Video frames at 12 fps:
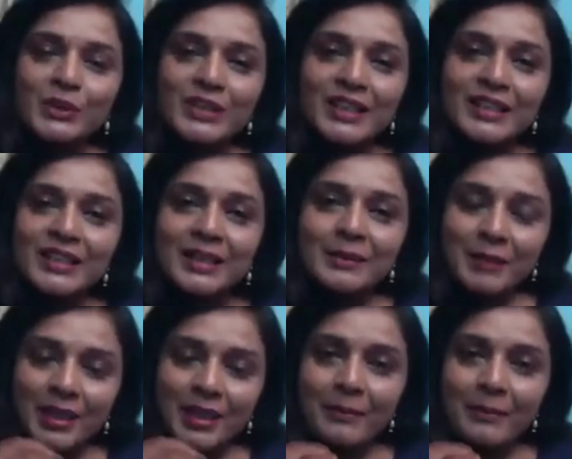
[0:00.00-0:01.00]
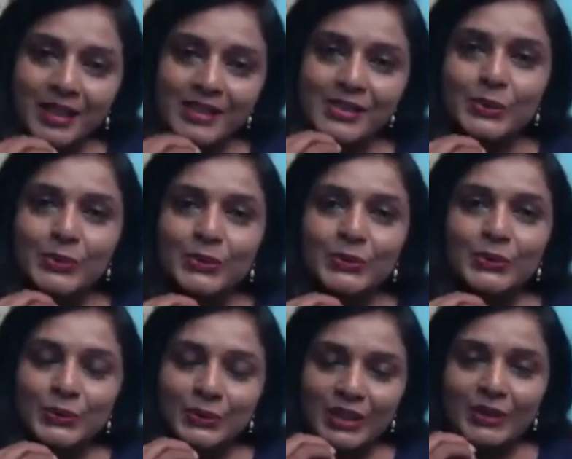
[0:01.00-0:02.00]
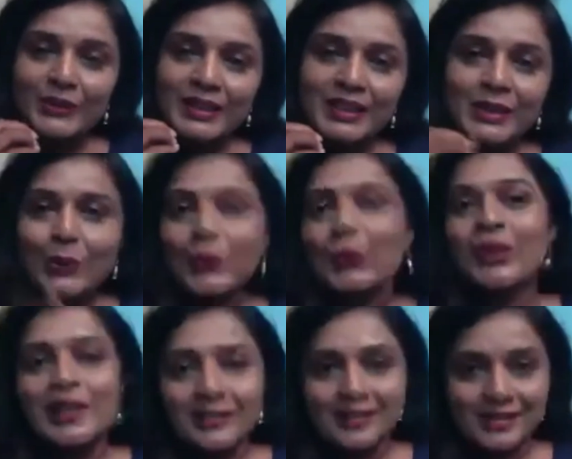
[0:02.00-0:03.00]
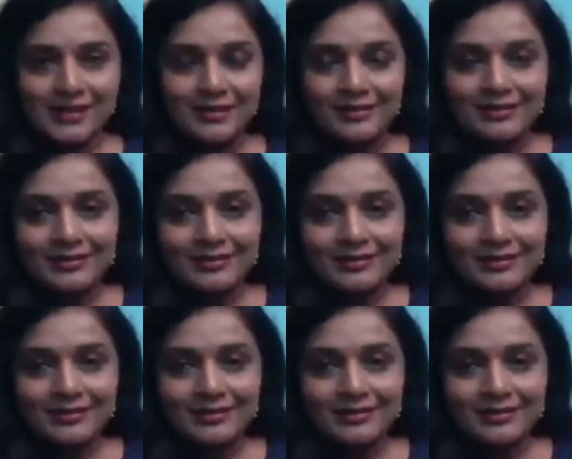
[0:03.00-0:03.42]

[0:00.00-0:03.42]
పొందాలంటే మన మనసుకు ఉన్నటువంటి రోల్ ఏంటి సార్